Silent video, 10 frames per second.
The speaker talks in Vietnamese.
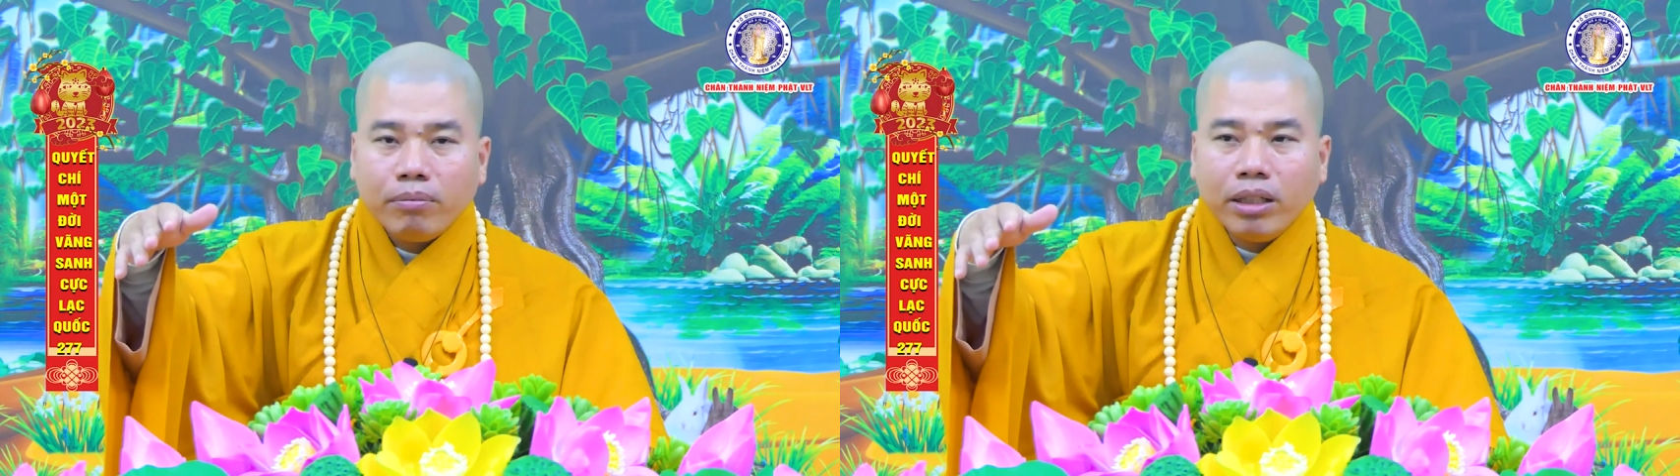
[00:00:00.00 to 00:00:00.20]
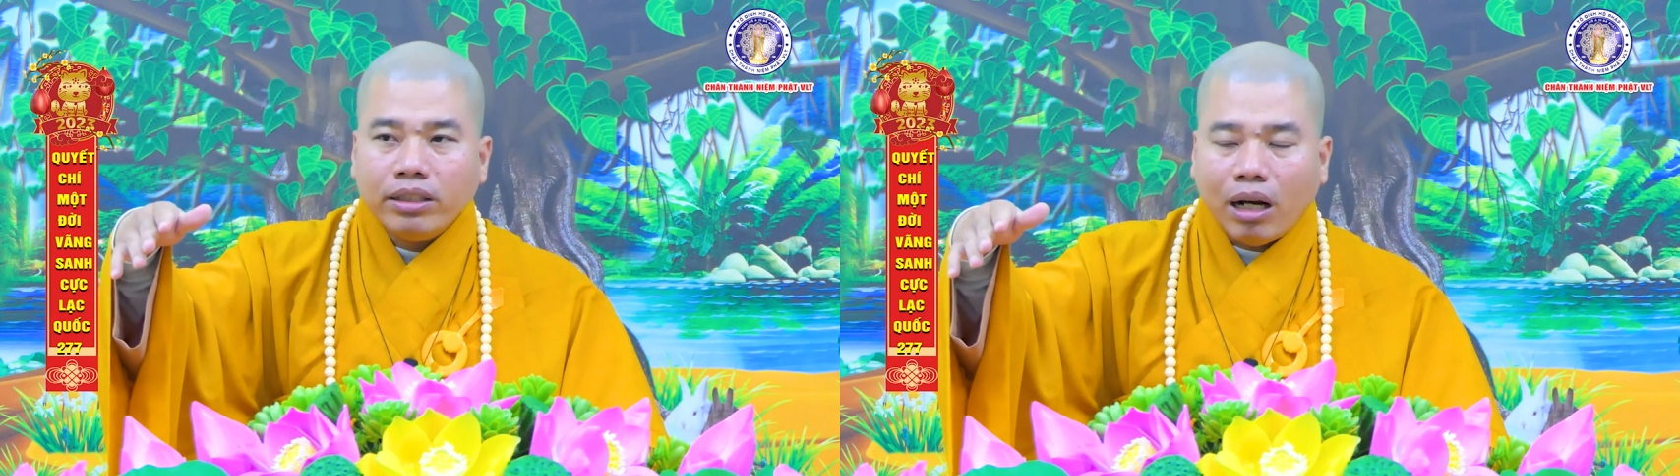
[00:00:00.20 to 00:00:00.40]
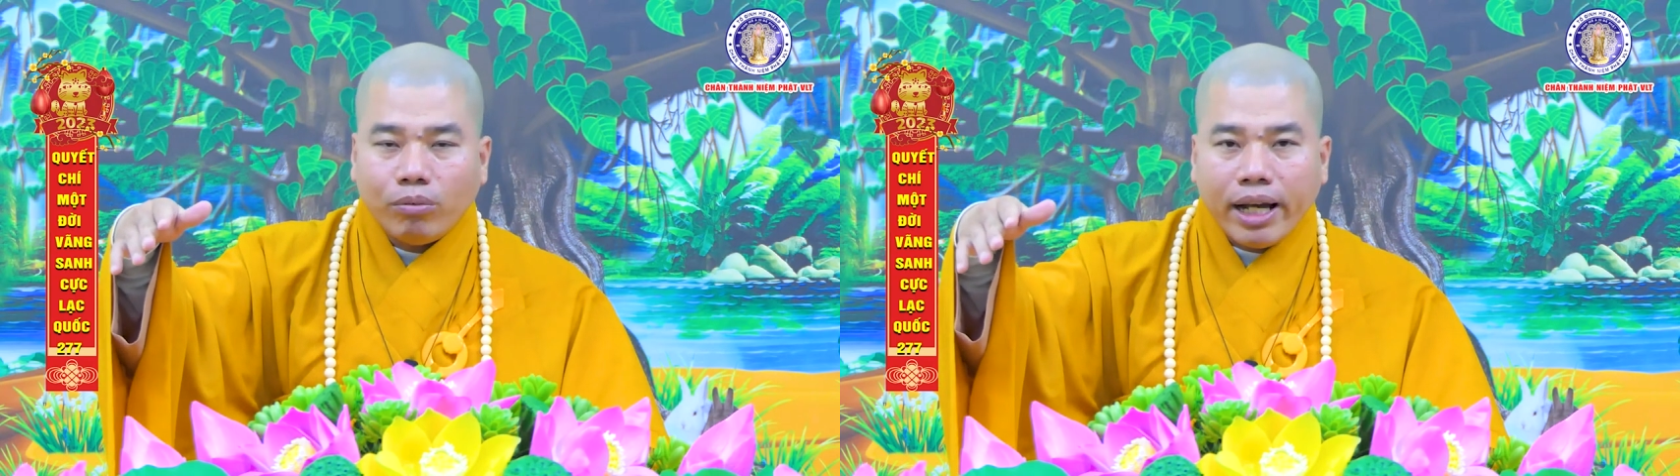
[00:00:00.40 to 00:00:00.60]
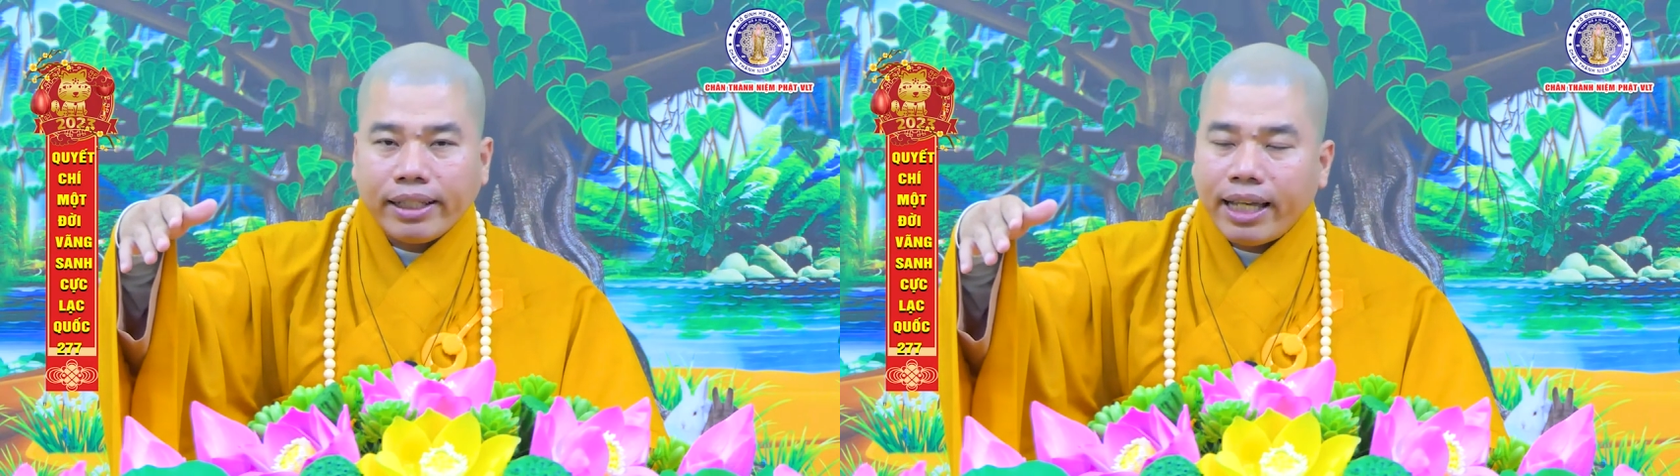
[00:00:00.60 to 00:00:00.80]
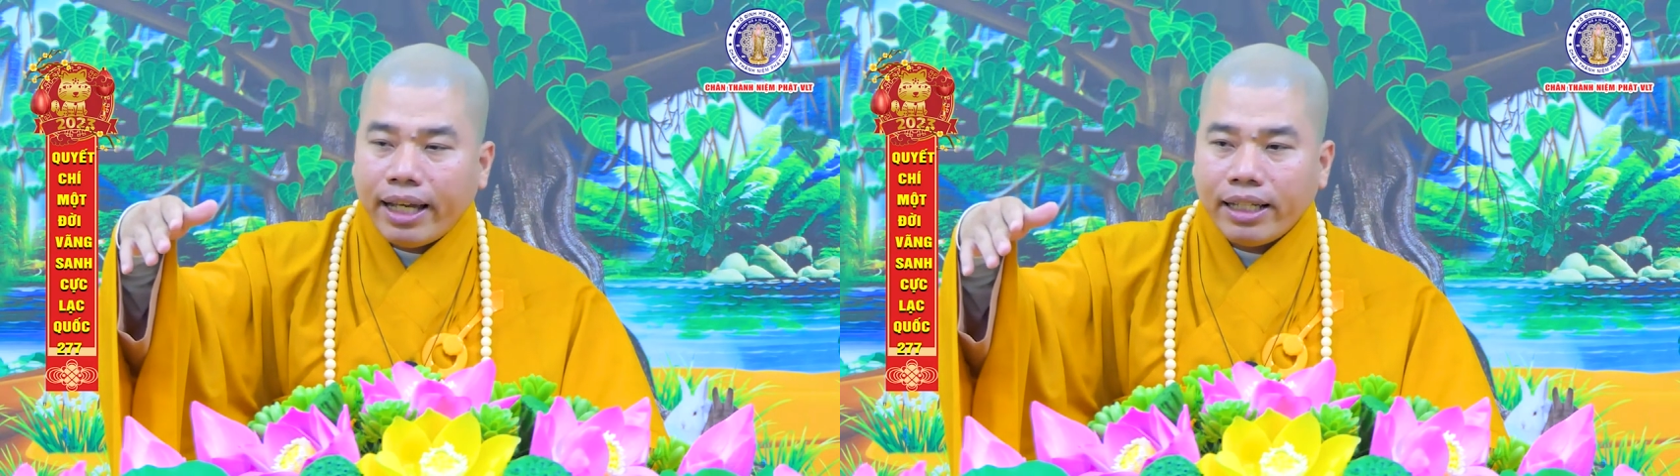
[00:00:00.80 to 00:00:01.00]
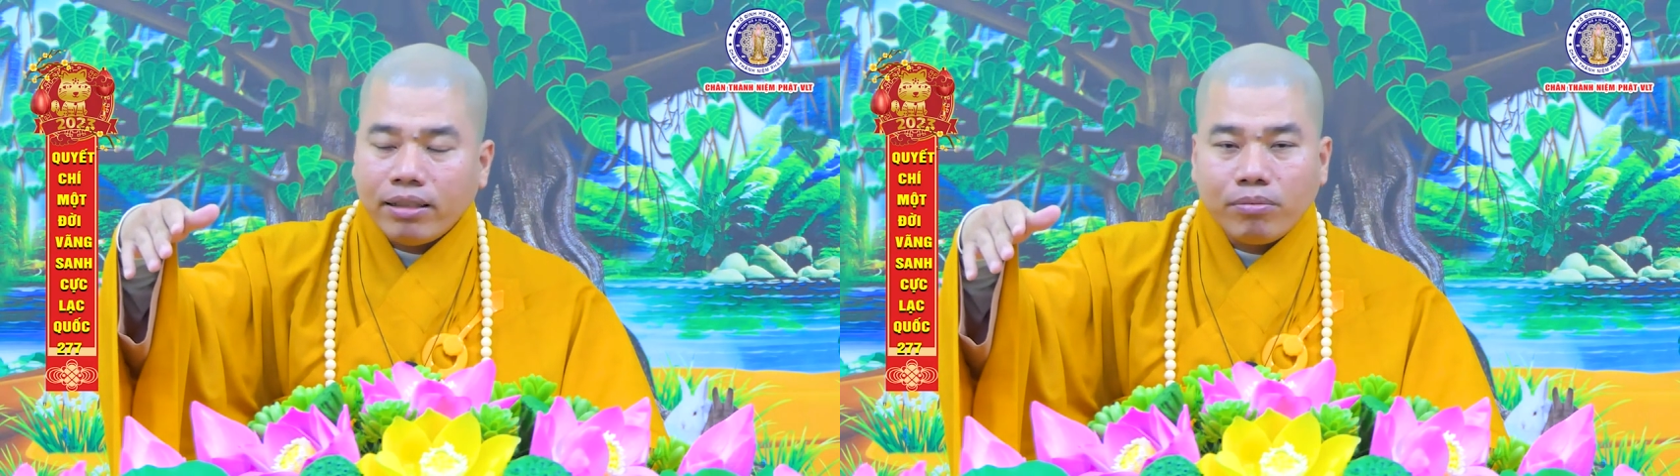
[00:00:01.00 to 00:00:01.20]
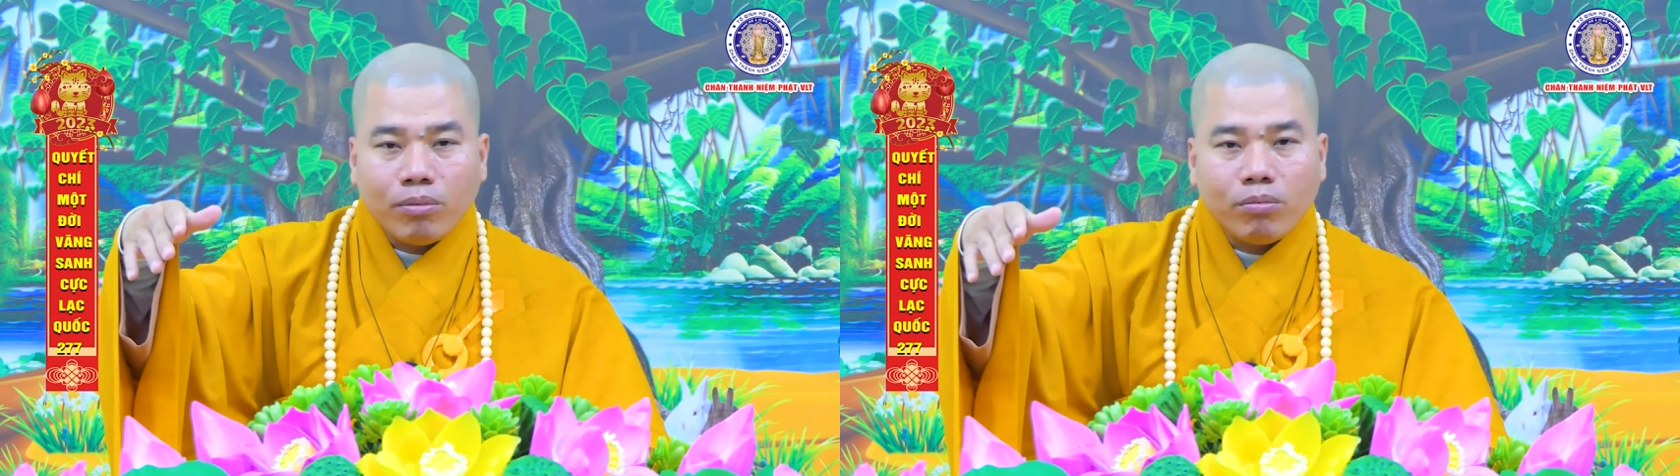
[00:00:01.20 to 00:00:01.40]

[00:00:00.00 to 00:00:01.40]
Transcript: bên chồng ăn chay